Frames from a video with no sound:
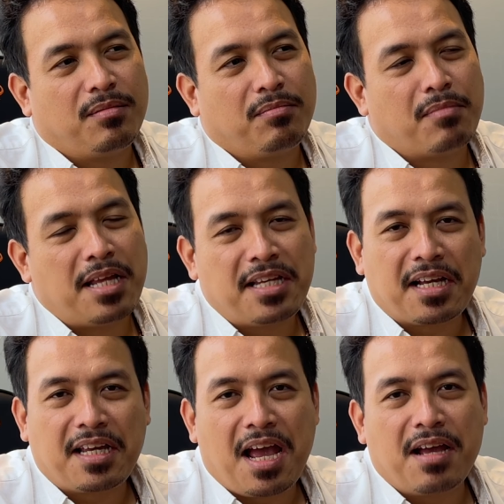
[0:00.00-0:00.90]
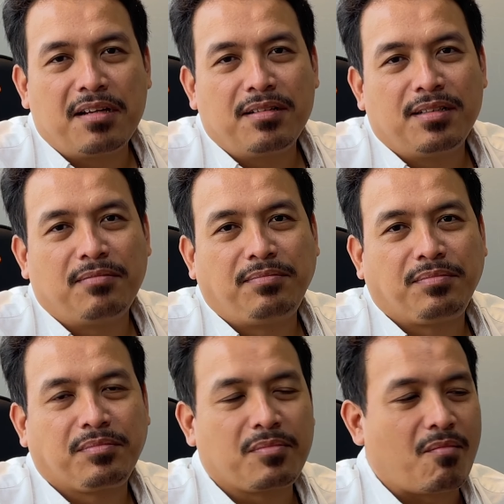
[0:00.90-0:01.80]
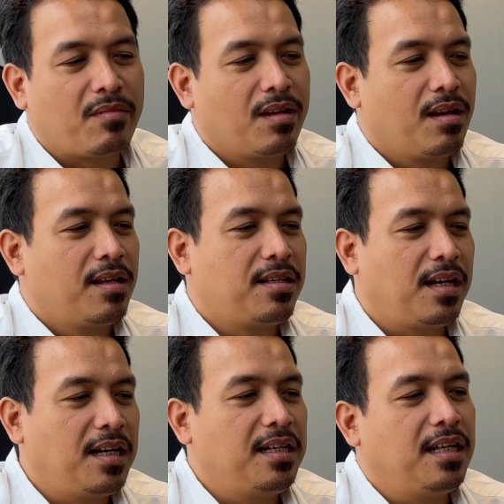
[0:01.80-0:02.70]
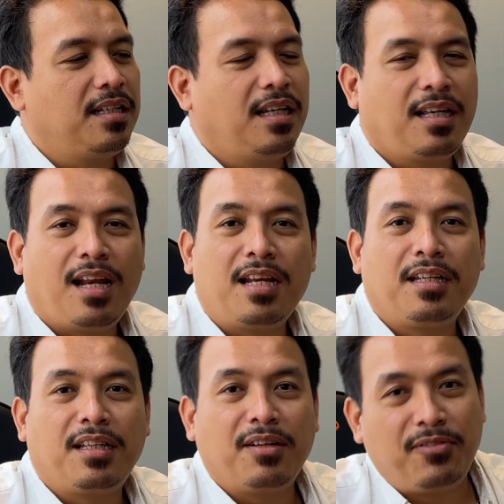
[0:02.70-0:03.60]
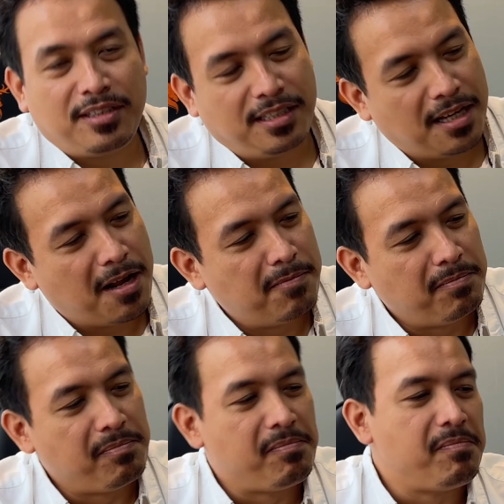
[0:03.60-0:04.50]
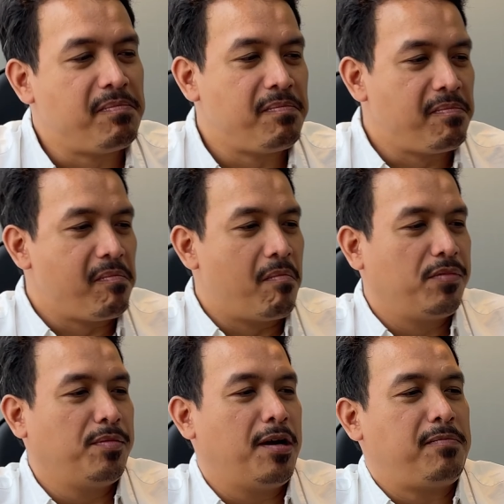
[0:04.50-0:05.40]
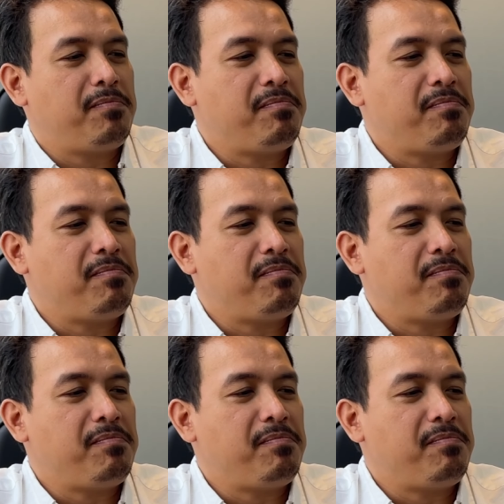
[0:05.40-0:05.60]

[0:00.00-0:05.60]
banyak yang sering lihat iklan di televisi ya. Coba.